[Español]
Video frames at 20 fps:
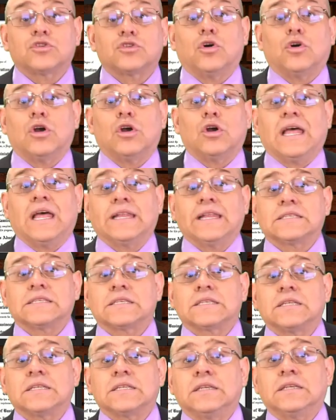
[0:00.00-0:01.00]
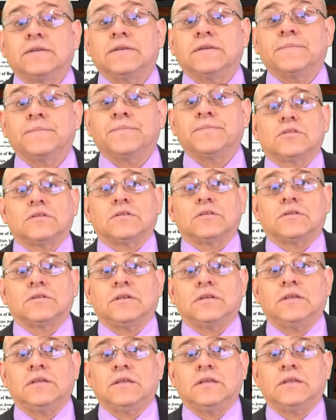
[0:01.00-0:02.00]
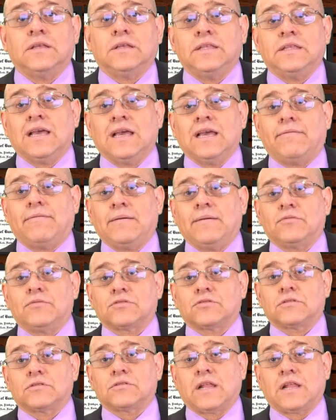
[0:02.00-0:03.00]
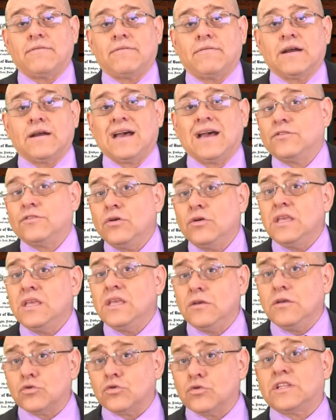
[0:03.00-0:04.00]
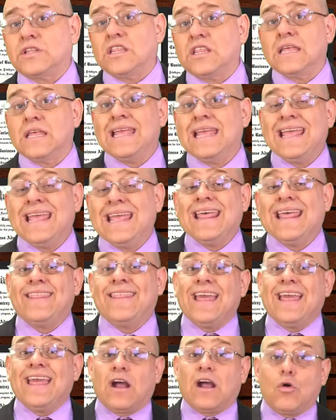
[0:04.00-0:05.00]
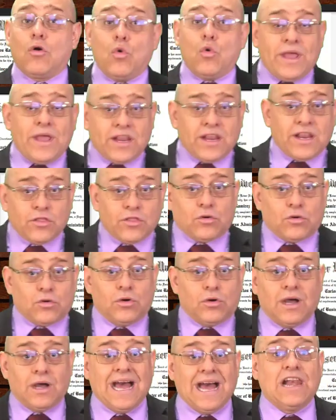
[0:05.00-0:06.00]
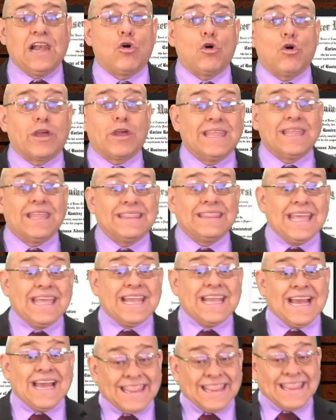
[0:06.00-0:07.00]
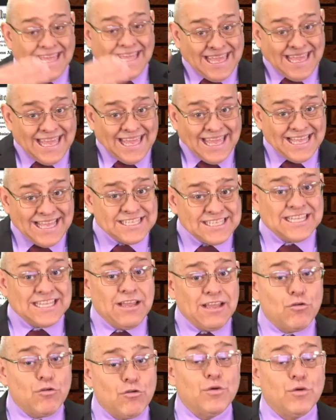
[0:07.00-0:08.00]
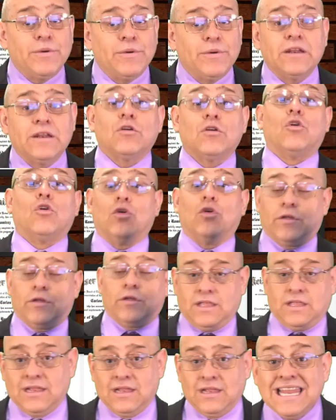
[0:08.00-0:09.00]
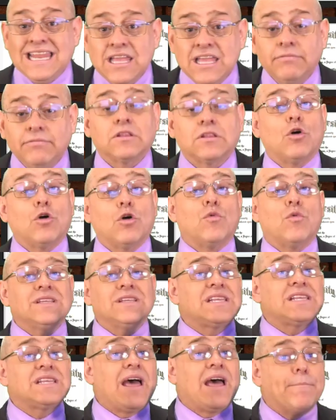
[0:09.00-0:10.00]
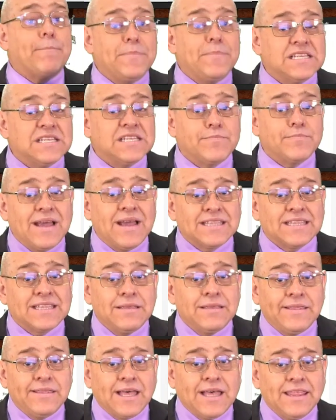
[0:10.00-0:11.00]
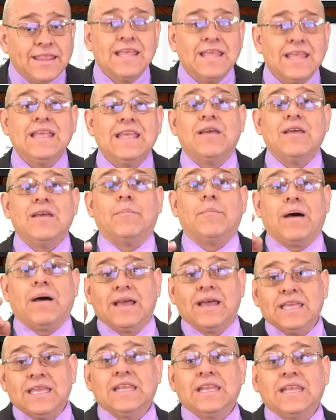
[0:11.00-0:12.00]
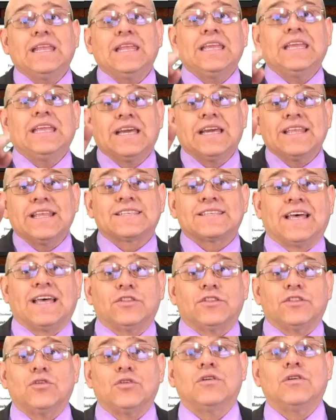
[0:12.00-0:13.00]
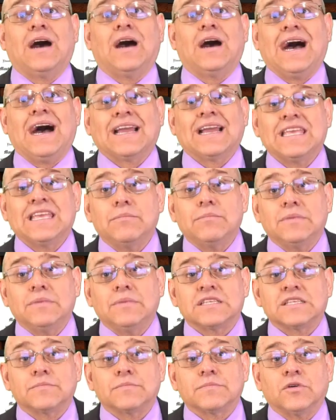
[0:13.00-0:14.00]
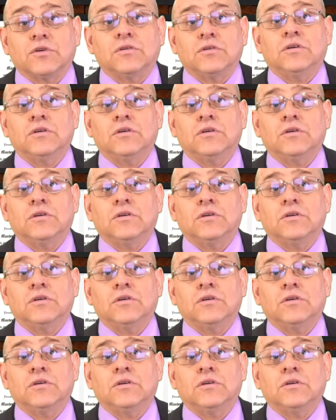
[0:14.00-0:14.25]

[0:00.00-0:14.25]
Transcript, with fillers: dólares. Ya vamos trabajando y usted, de acuerdo a lo que tenga de este Uber o de Lyft, como es la misma actividad, va a ir ingresando aquí mismo.